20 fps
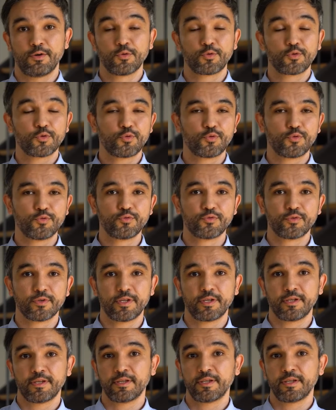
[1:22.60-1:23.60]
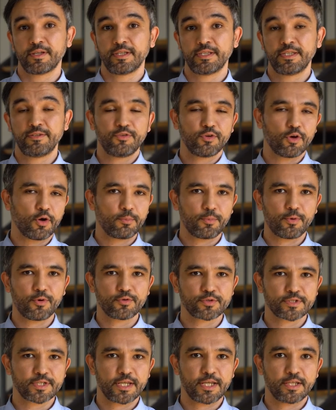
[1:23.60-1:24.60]
On trouve euh, différents
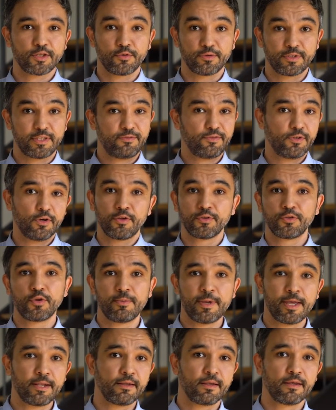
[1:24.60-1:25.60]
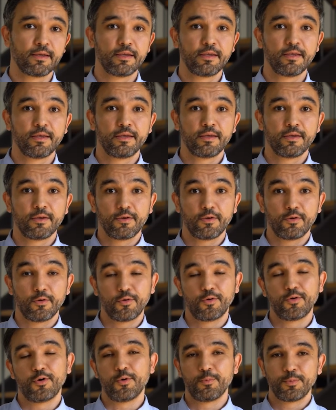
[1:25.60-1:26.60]
projets dans différents domaines.
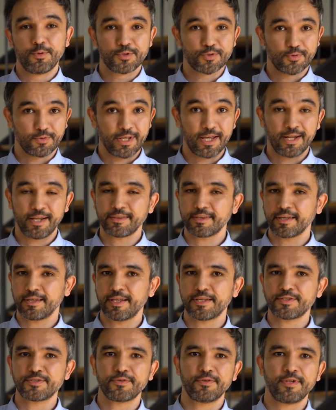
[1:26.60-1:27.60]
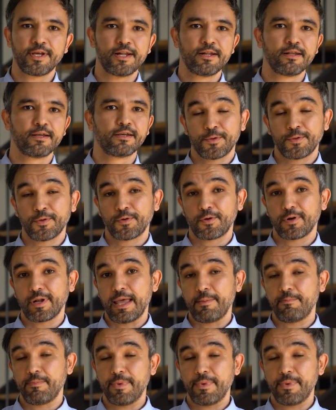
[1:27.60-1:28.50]
En plus, on est à l'international, donc la